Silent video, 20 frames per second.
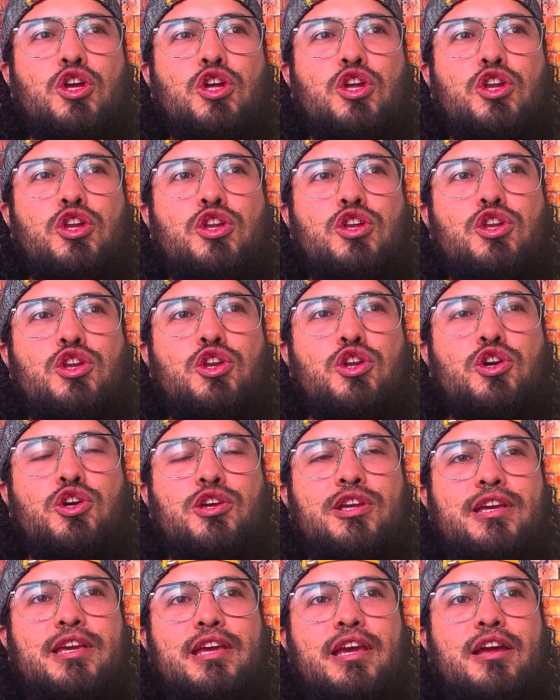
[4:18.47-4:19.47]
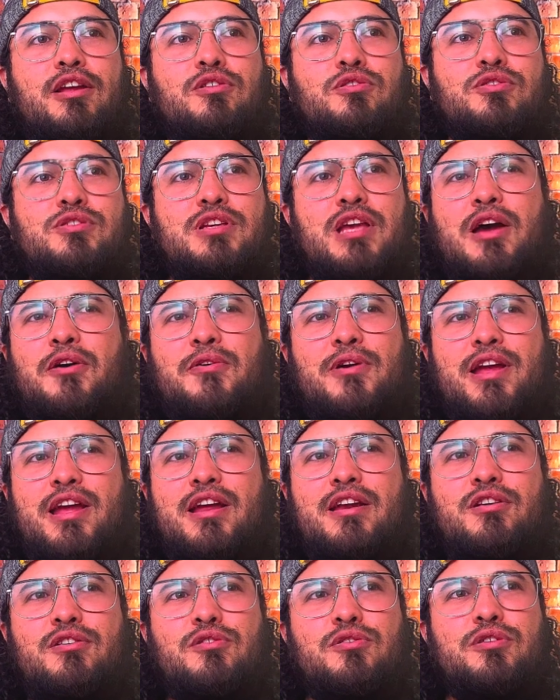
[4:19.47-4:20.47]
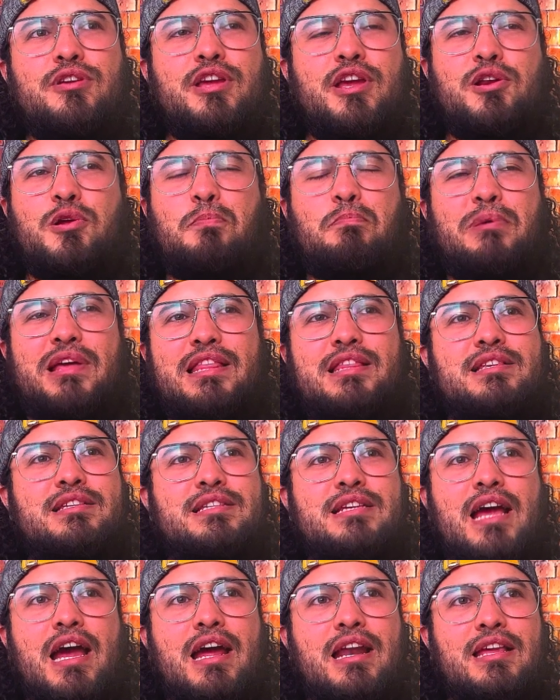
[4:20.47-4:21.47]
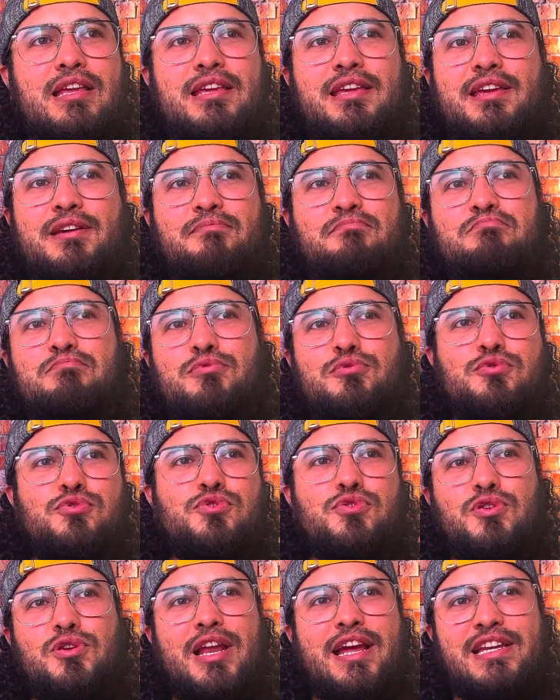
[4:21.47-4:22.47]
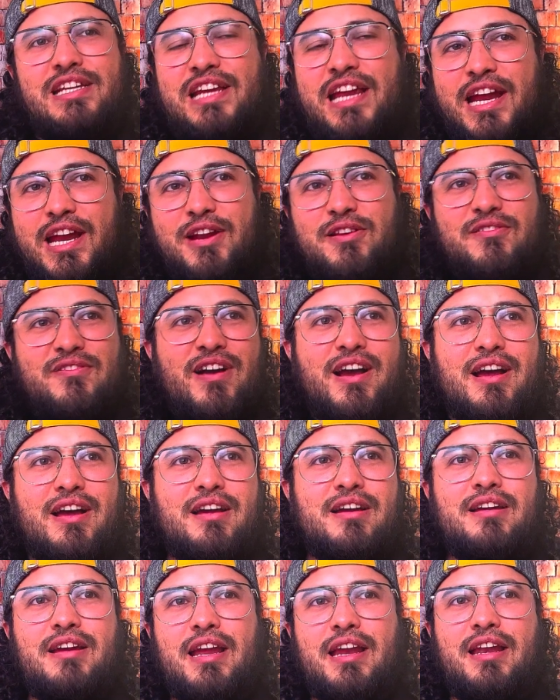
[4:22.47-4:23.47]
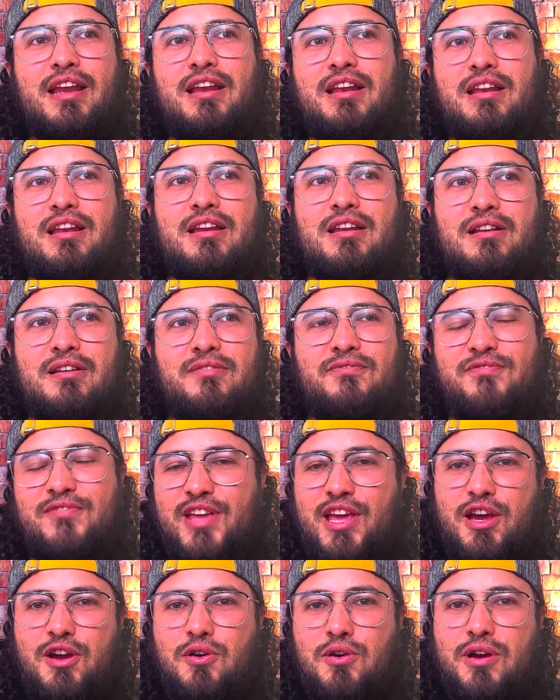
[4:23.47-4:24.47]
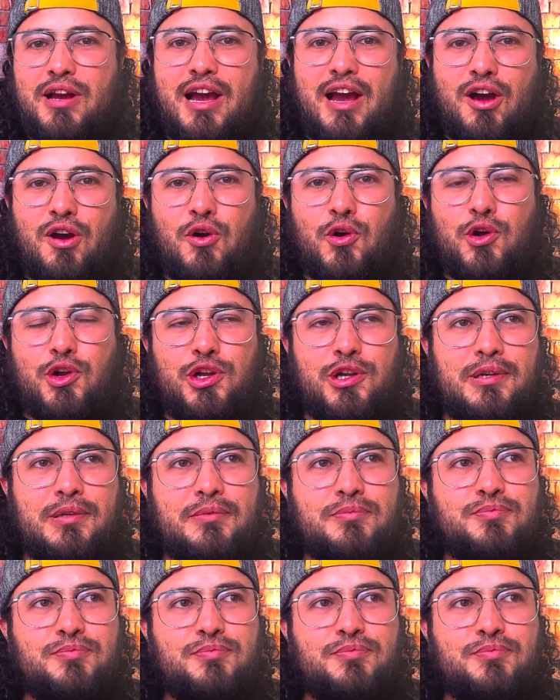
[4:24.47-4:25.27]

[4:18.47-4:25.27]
no quiero saber, no quiero pensar quién puso la hierba en el viejo cajón